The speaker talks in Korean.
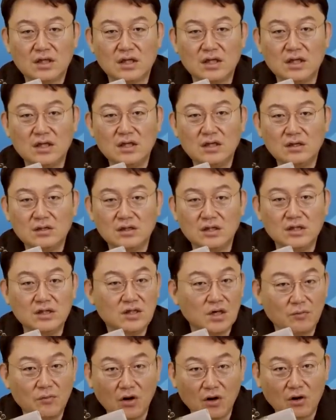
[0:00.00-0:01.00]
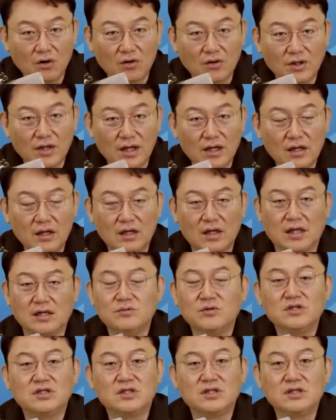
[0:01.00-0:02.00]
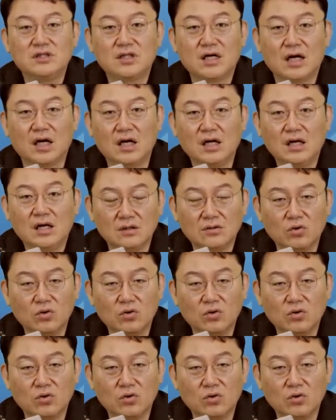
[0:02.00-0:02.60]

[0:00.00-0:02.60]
잊어먹었거나 아니면 진짜